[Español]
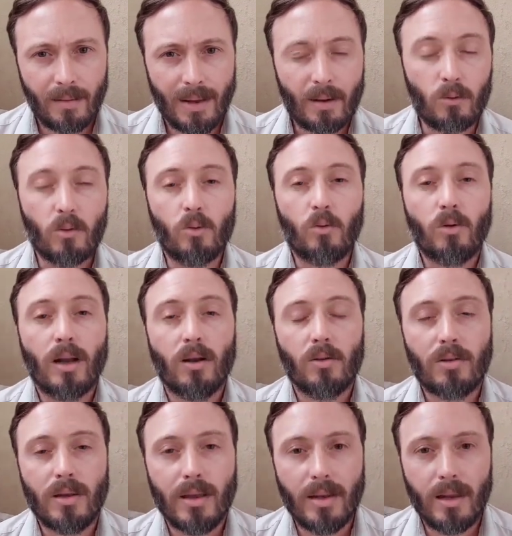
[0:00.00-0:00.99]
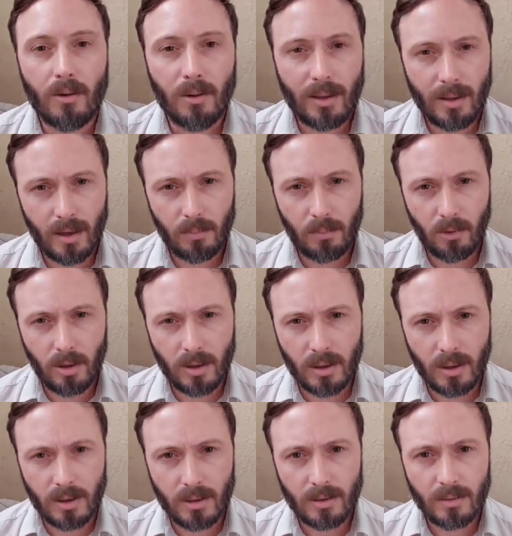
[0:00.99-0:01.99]
La cultura no tiene banderas
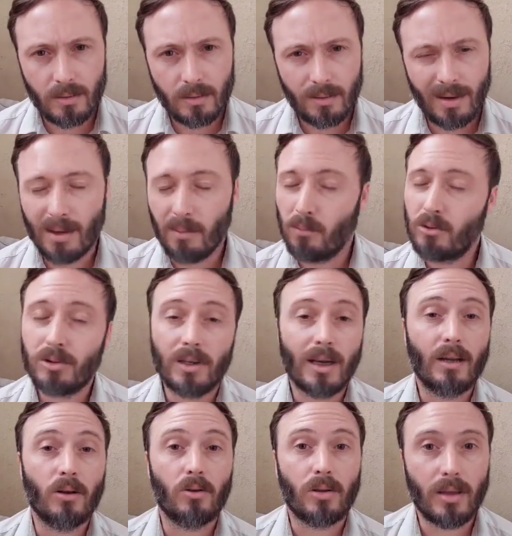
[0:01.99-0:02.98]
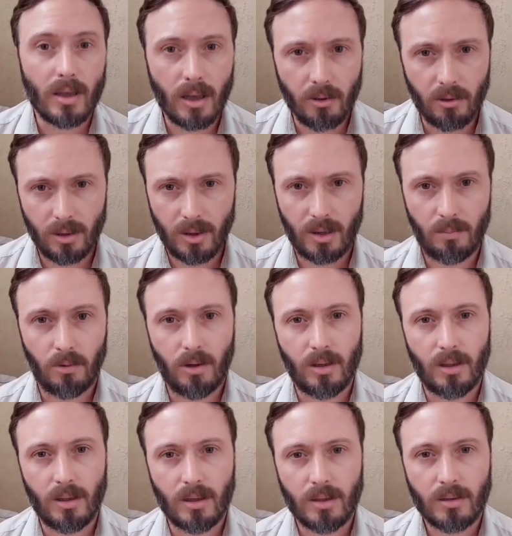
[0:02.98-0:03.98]
políticas, la música no tiene banderas
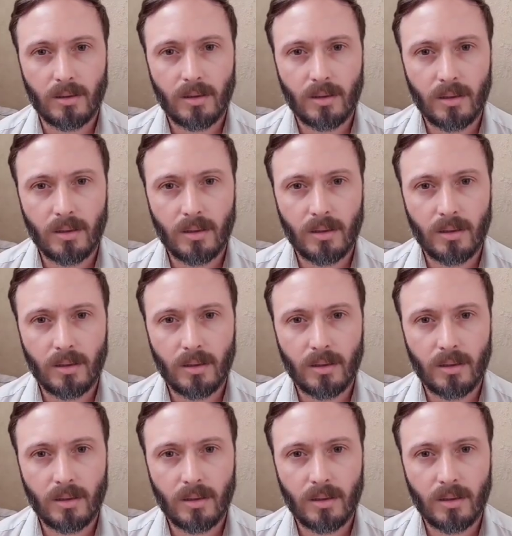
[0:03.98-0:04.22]
políticas.